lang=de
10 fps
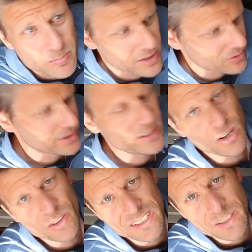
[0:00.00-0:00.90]
bin und hier
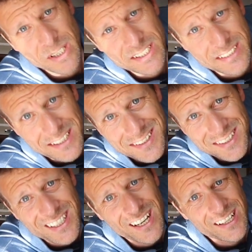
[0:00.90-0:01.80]
auch nicht immer die
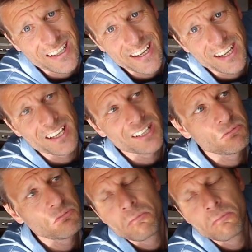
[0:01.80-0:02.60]
dicksten Jacken hängen,